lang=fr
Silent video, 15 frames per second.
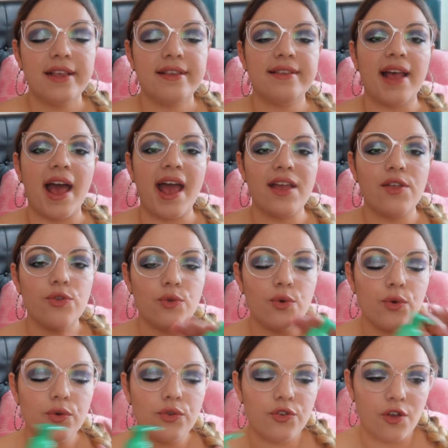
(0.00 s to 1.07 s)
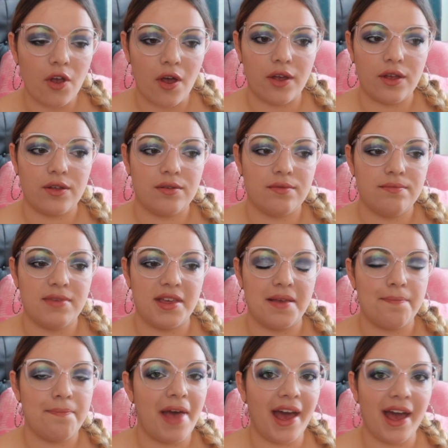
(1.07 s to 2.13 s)
c'est a une odeur, mais
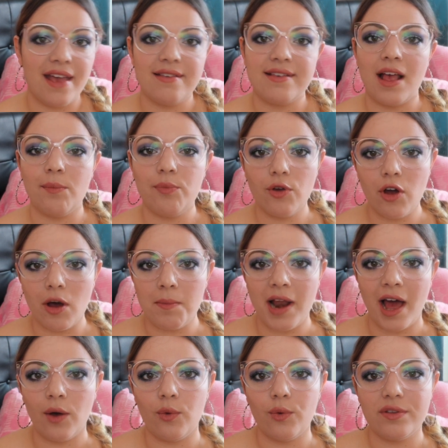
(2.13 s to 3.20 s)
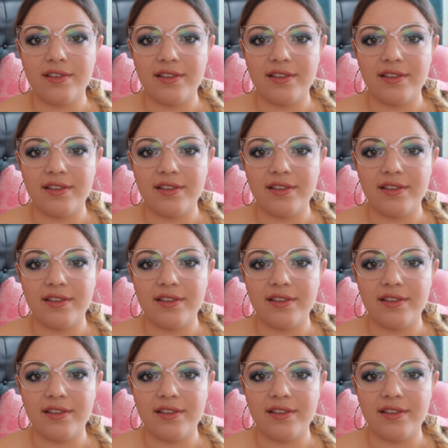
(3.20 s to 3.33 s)
pareil c'est un peu comme la rose,